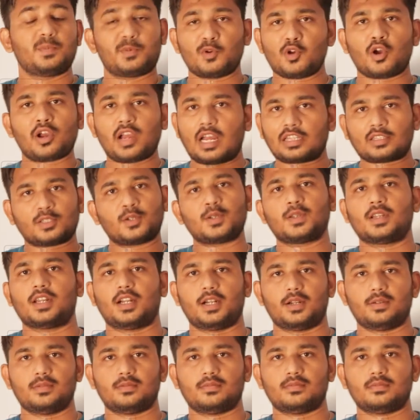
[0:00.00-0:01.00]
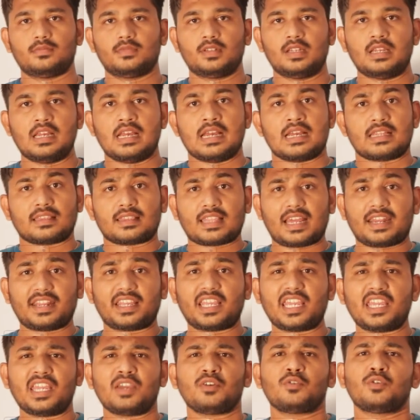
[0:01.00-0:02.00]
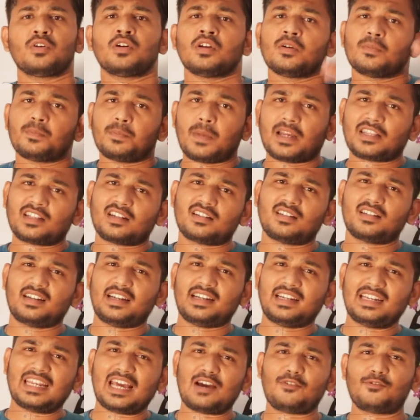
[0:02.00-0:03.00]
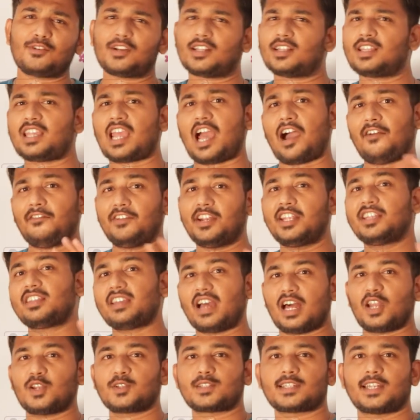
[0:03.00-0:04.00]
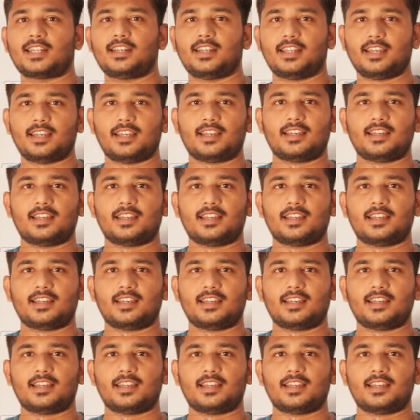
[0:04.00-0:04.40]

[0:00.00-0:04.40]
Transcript: ఇప్పుడు ఒక అతను ఉన్నాడు తనకి మెదడు నిండా ఉన్నది అవినీతి ఆలోచనలే